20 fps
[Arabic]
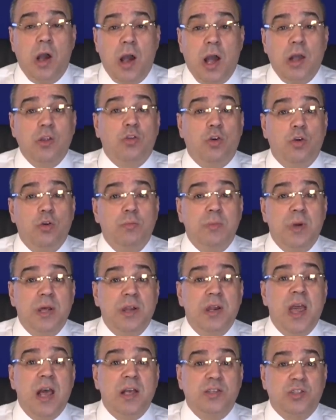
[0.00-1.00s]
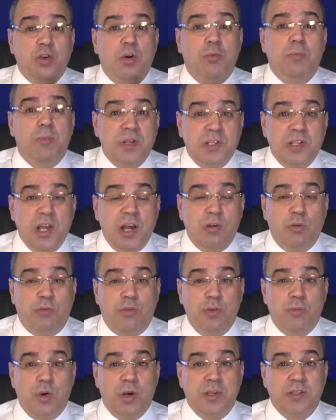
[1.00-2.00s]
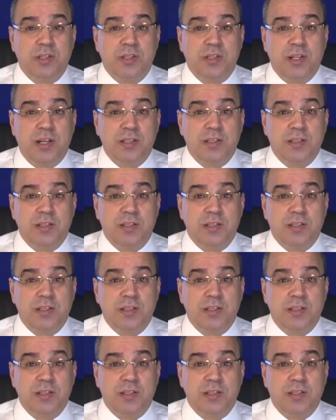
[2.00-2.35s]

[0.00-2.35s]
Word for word: عندهم ناس هم ما زالوا في المؤسسة